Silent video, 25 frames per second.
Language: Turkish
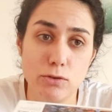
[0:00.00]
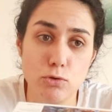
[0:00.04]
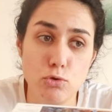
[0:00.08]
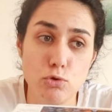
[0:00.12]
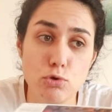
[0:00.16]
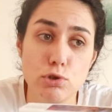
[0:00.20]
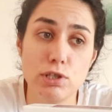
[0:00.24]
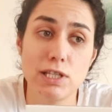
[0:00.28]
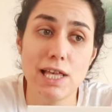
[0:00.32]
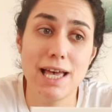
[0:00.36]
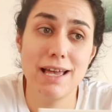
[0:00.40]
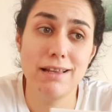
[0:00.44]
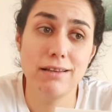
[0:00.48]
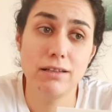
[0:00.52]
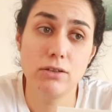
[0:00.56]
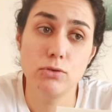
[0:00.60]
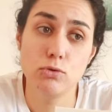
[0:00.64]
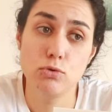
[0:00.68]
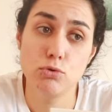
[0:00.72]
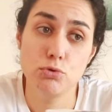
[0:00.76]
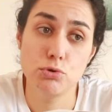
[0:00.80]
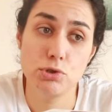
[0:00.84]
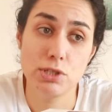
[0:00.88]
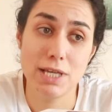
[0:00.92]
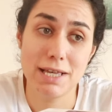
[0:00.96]

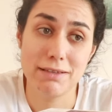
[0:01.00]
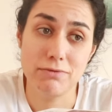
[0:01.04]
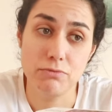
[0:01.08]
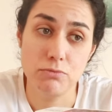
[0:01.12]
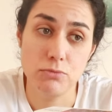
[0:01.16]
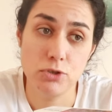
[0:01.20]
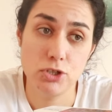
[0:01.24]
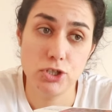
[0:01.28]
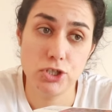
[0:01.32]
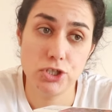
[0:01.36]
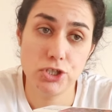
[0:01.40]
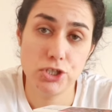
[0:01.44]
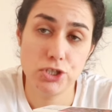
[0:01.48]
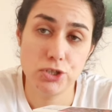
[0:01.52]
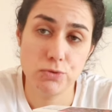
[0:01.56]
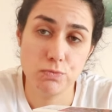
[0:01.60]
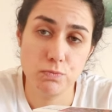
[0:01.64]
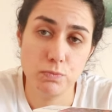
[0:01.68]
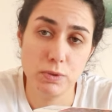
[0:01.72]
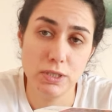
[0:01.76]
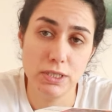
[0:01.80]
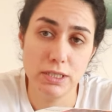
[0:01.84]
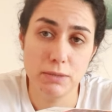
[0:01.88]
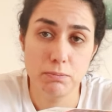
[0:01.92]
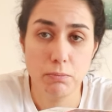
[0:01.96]
150-170
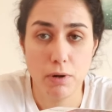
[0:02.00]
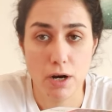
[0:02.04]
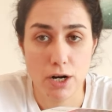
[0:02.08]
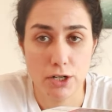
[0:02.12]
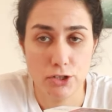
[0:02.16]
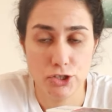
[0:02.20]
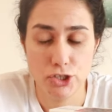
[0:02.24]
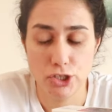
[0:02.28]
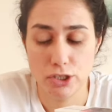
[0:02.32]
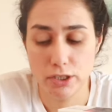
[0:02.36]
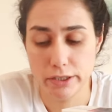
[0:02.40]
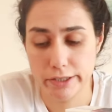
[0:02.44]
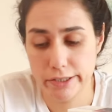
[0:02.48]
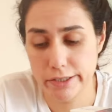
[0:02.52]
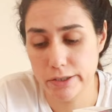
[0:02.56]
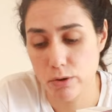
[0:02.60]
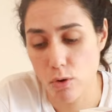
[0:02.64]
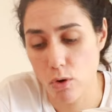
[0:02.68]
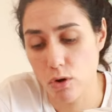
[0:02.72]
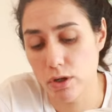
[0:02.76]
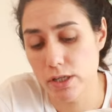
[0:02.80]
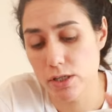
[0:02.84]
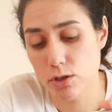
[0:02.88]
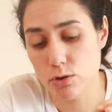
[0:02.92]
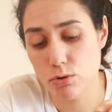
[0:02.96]
bin parçalık
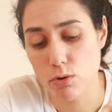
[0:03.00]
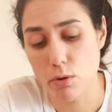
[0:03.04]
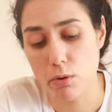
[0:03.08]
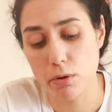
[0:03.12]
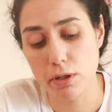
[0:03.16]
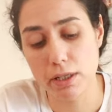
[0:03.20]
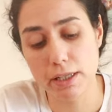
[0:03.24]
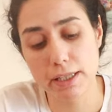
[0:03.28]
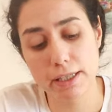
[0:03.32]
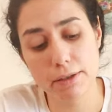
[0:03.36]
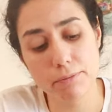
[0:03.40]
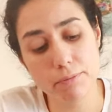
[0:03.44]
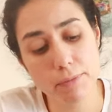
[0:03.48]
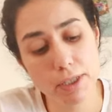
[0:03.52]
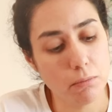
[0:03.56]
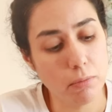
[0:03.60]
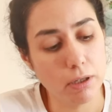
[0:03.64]
öyle söyleyeyim.